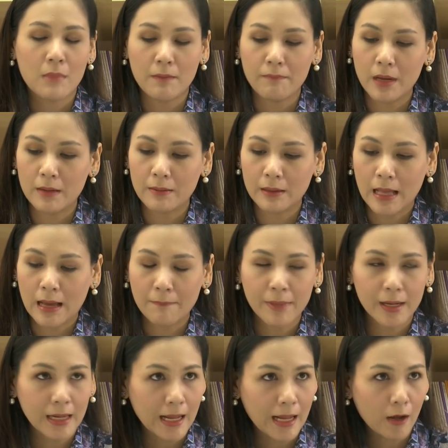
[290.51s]
มันเป็นทั้ง
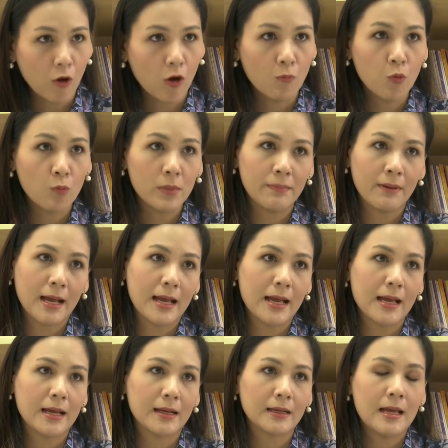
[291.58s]
ปัญหาของภูมิ
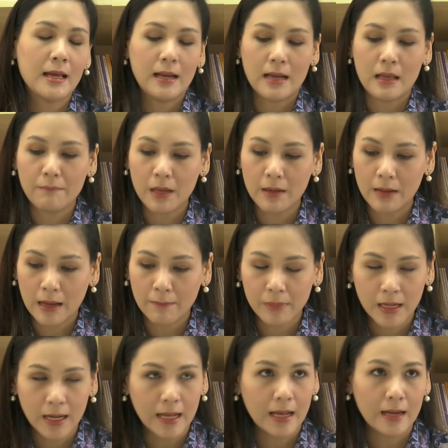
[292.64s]
ภาค และเป็นทั้ง
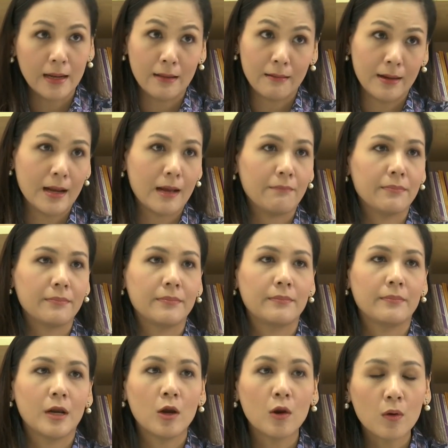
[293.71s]
ปัญหาในระดับ
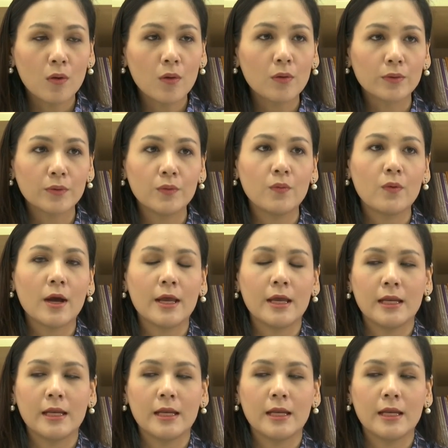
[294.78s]
โลกด้ว